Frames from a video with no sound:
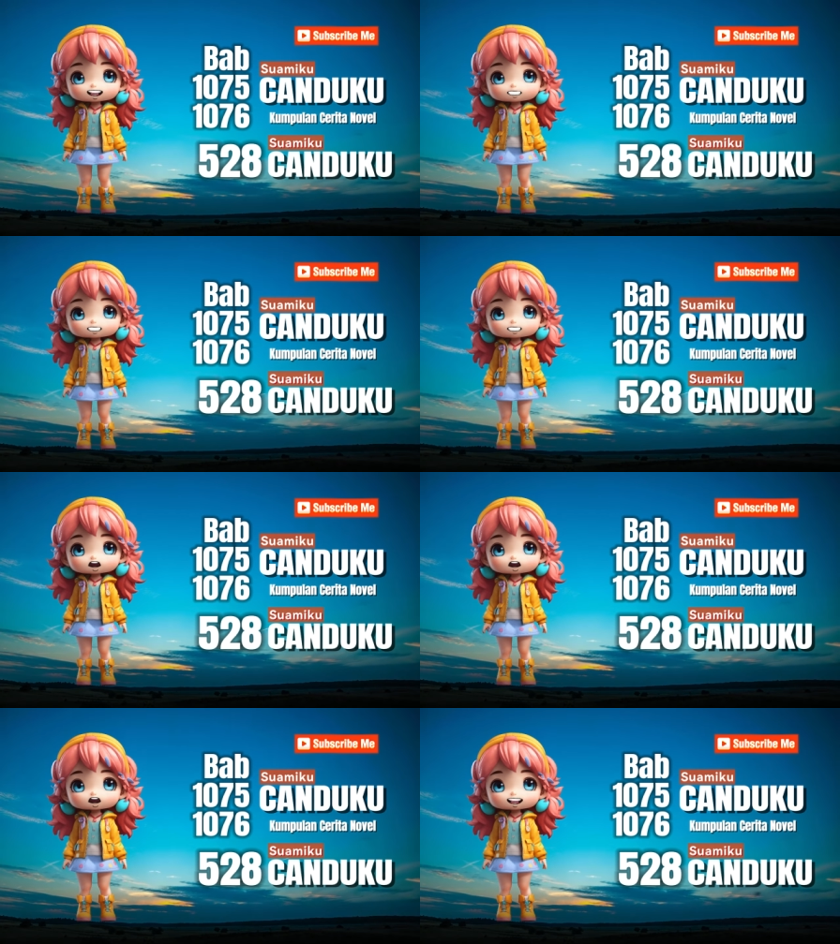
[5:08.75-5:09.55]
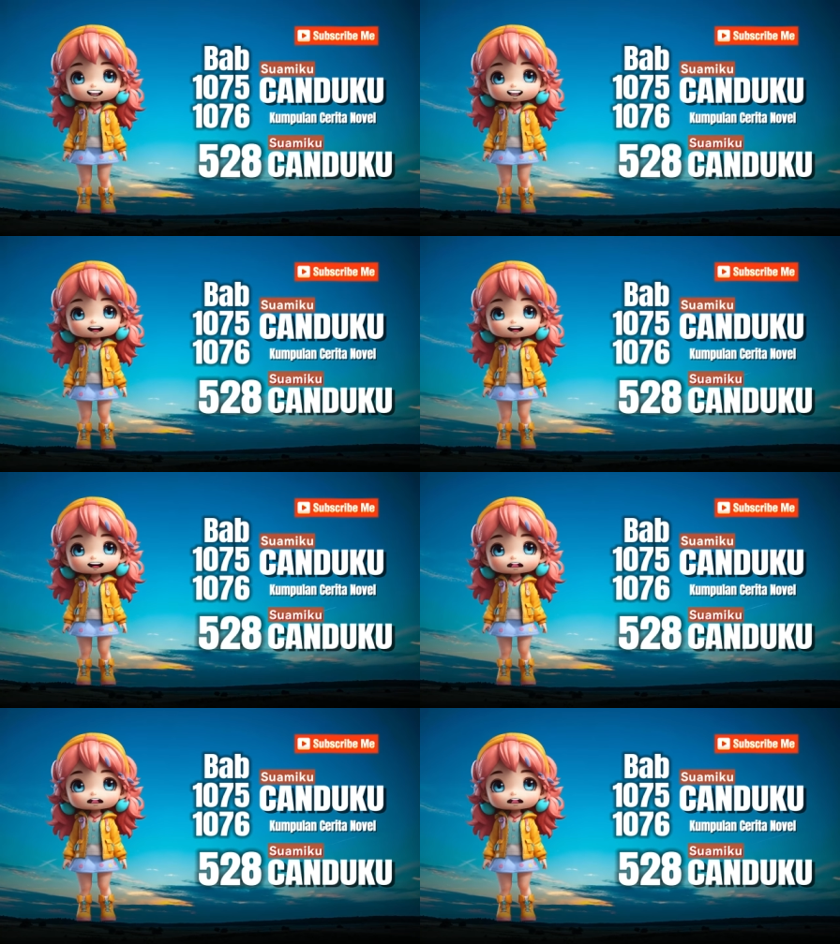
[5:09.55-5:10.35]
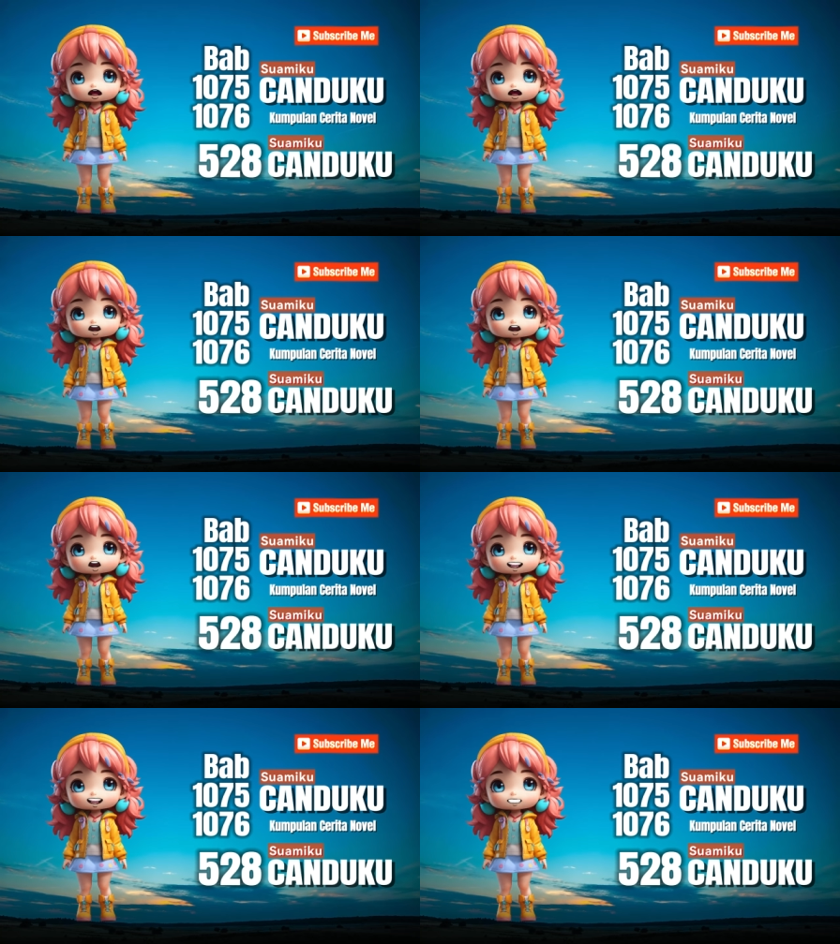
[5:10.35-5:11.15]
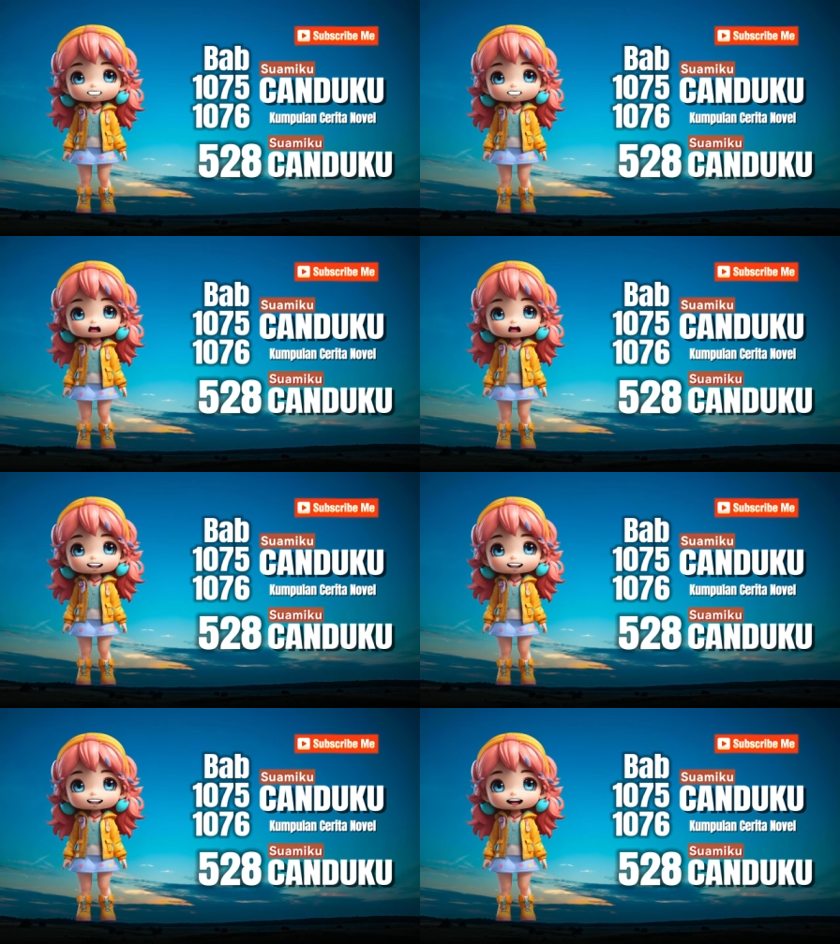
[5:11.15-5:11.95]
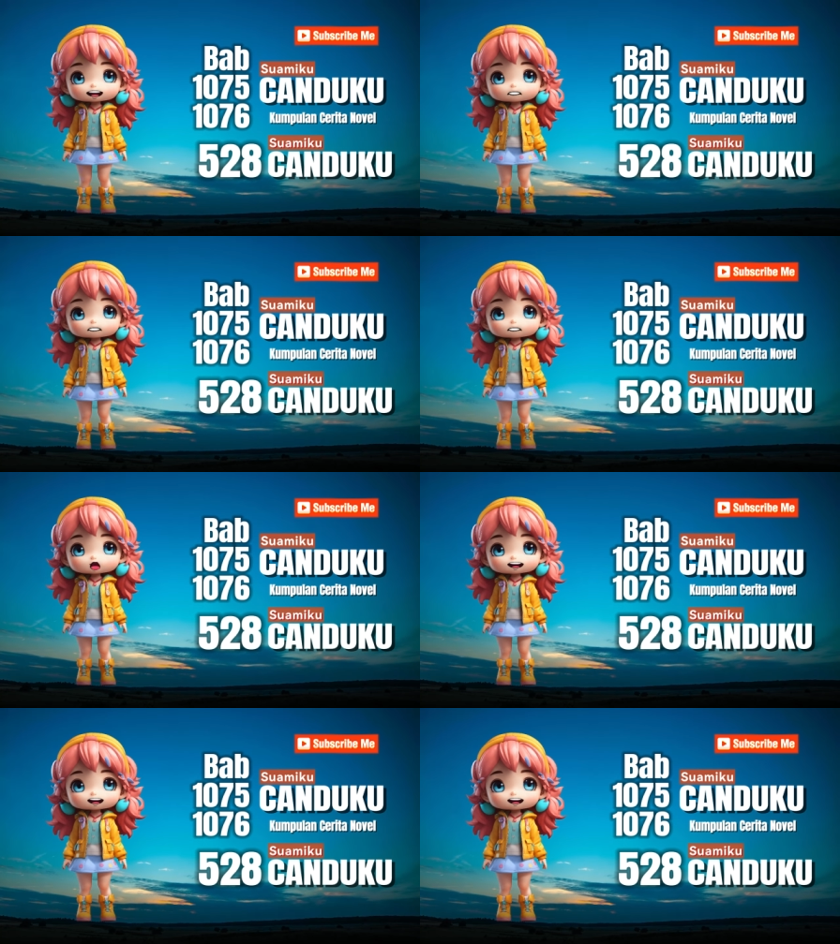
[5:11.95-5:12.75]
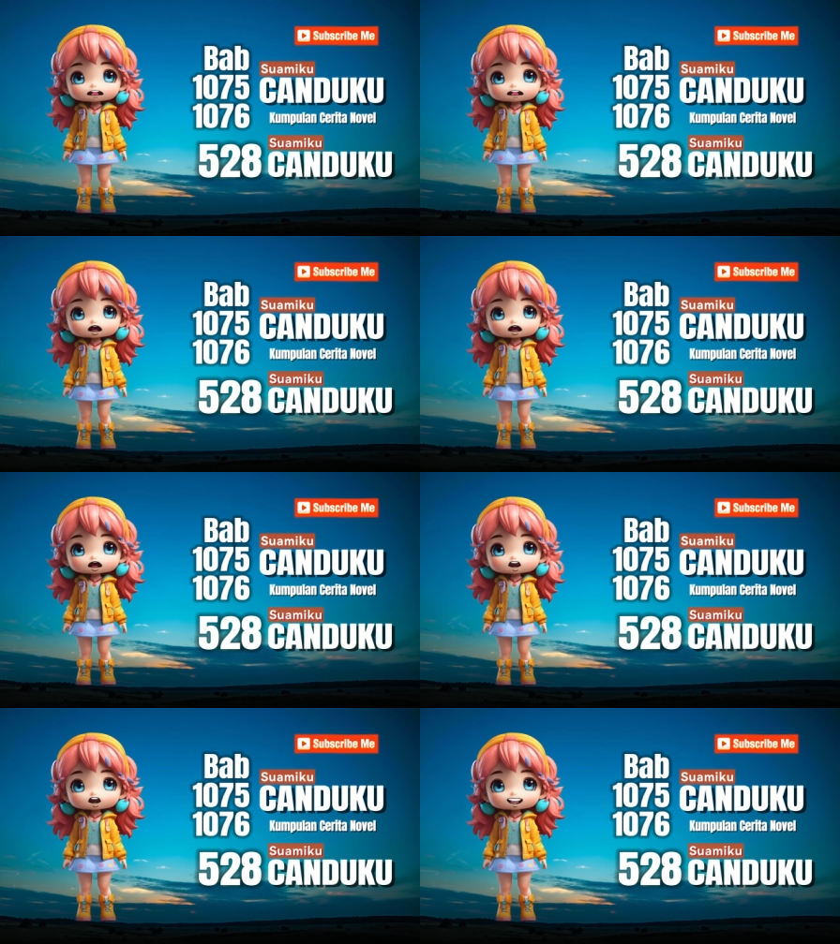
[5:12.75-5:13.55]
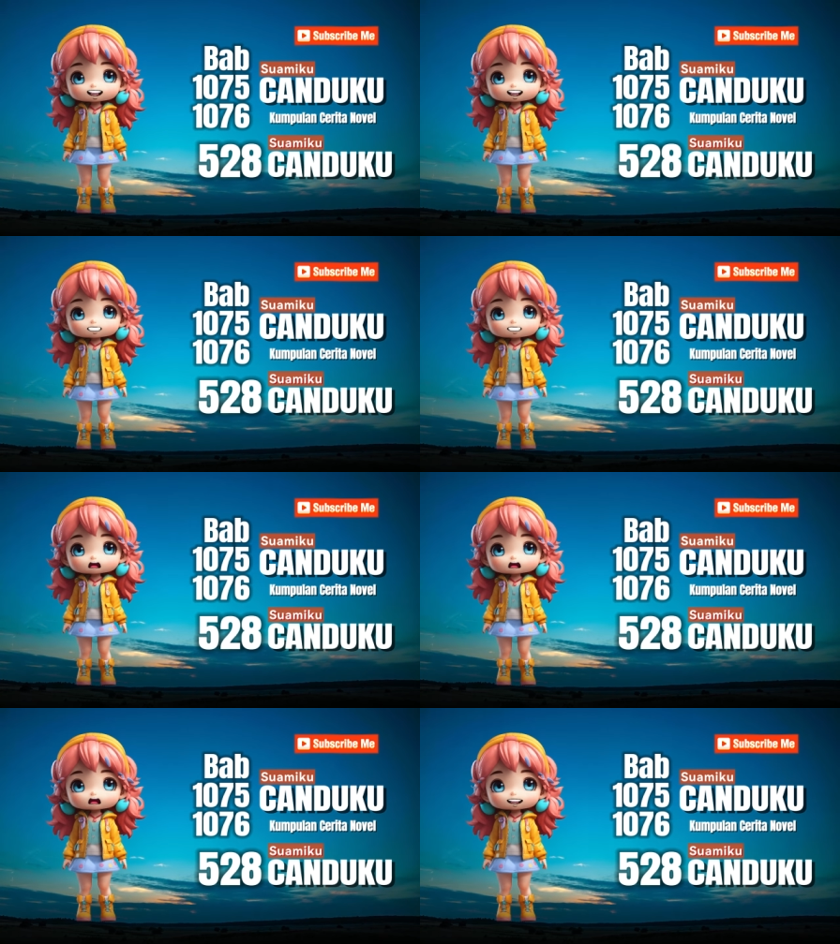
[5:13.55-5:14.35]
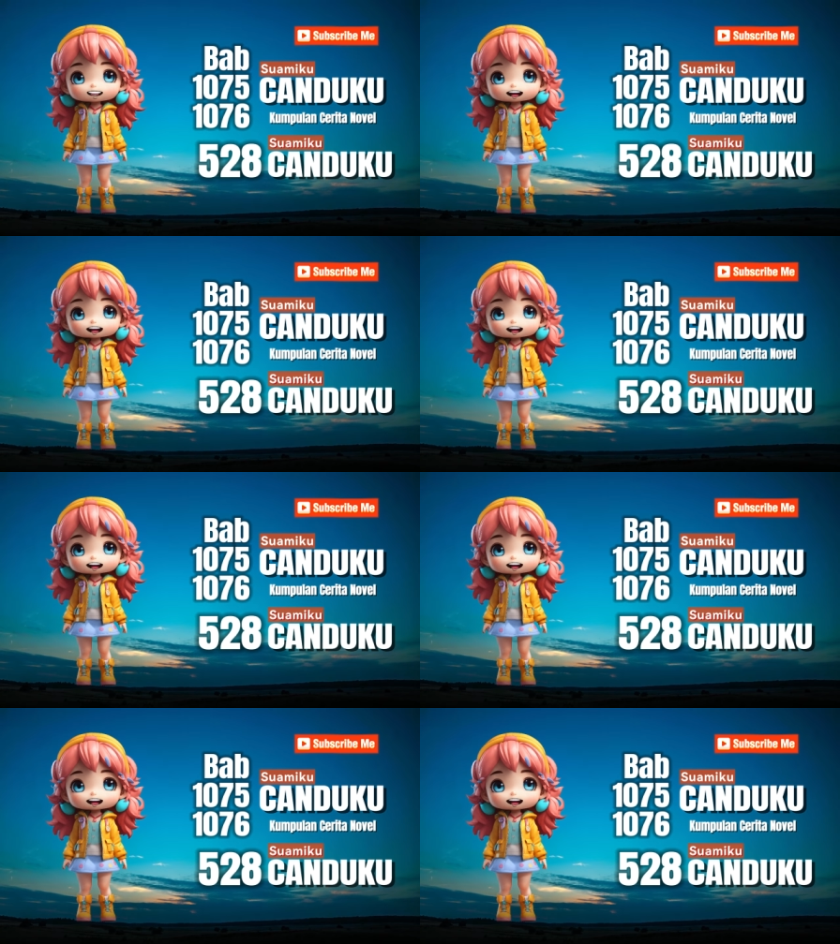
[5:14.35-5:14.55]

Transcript: Dia berdeham dan berkata, Eham, Kina, Clara sudah berumur lima bulan,